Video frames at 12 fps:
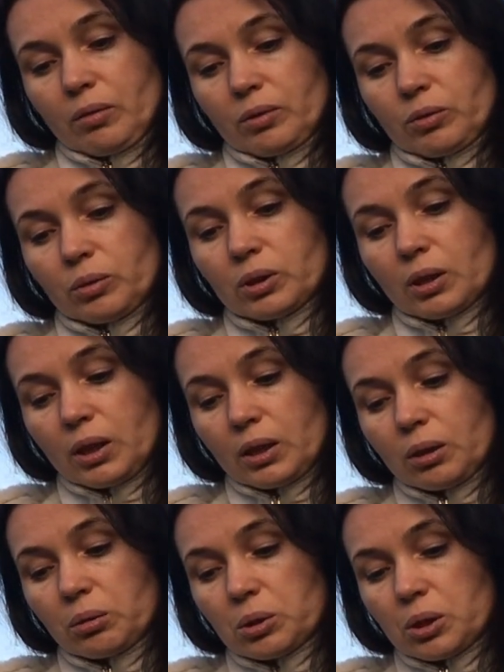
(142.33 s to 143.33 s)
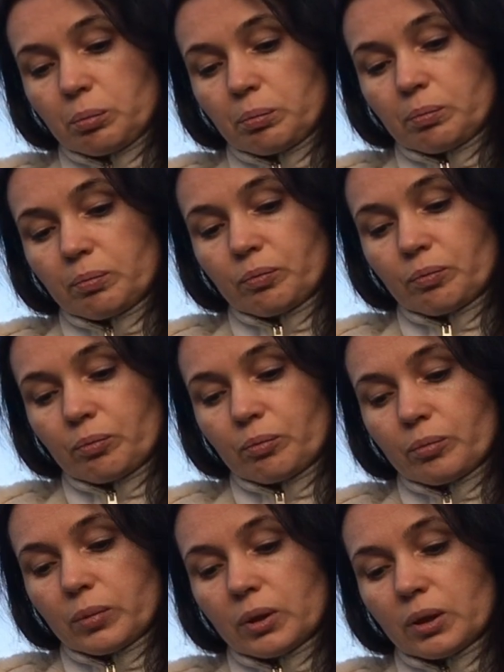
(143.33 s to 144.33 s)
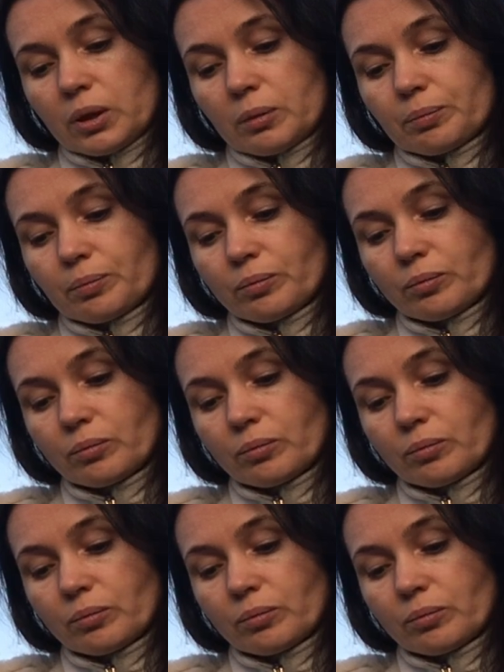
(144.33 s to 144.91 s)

В 90-х годах уже было